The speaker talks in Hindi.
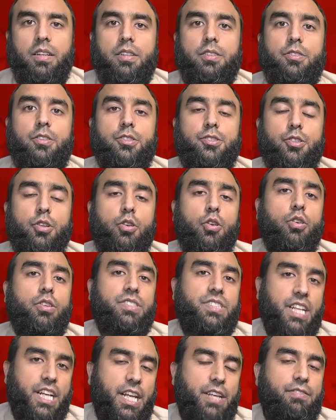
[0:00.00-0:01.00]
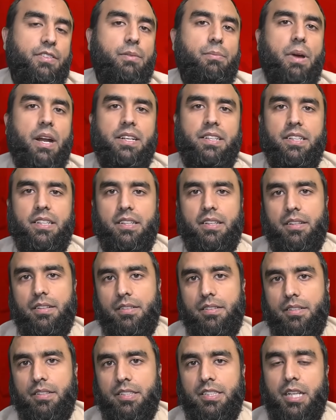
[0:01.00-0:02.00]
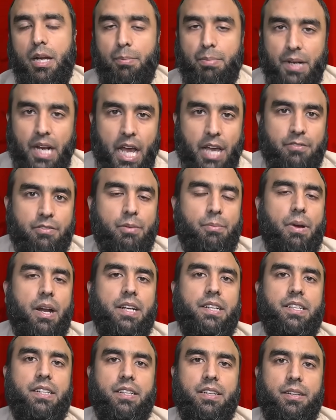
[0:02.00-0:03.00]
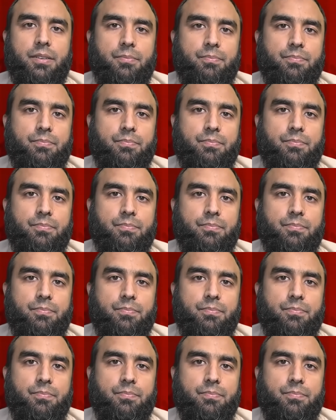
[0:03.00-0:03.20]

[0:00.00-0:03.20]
तो जो लोग डरे हुए बैठे हैं घबराए हुए बैठे हैं